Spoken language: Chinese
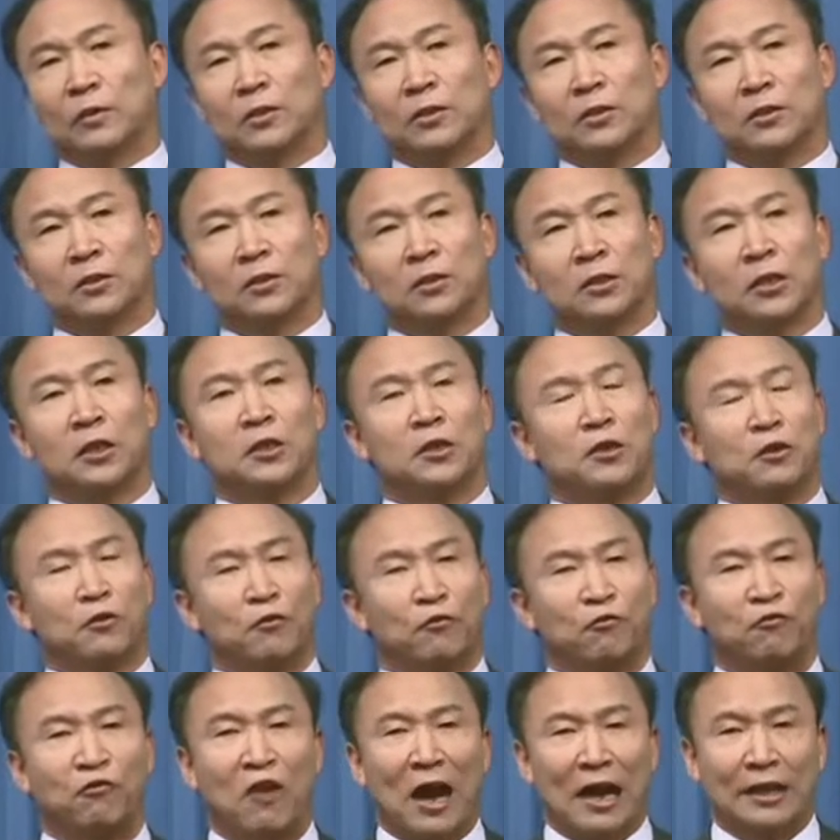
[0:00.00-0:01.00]
甚至
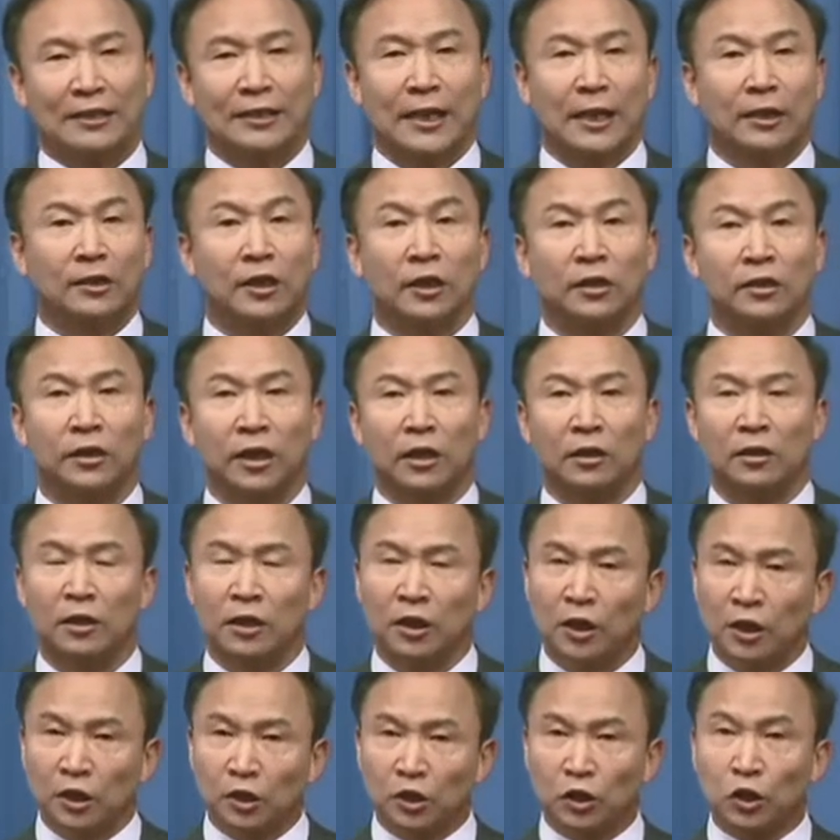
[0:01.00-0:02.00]
法家等等，
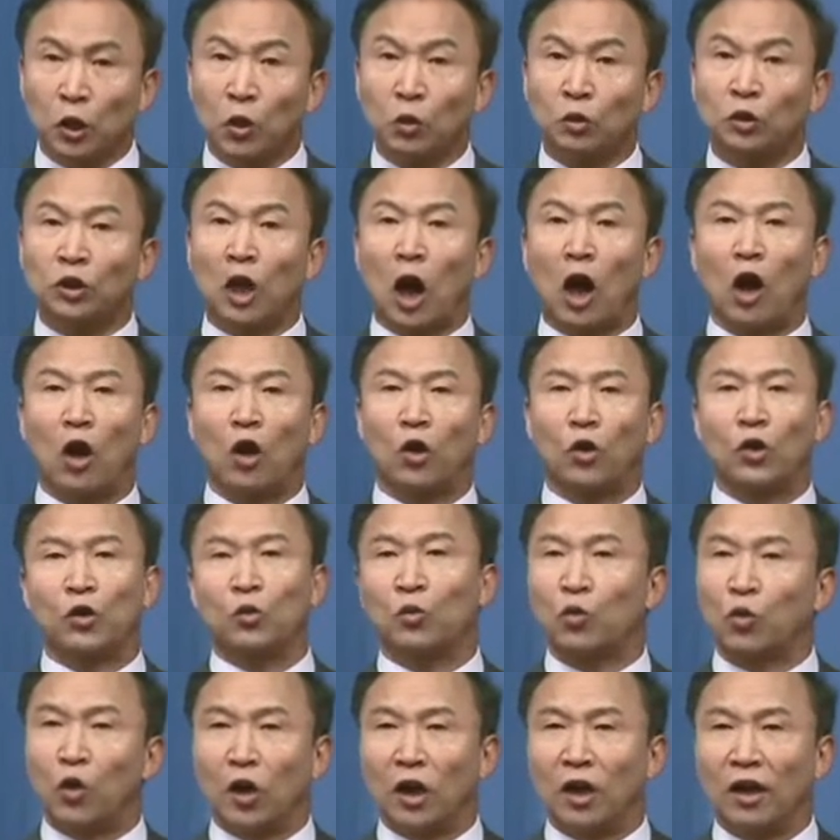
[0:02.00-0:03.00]
都讨论过。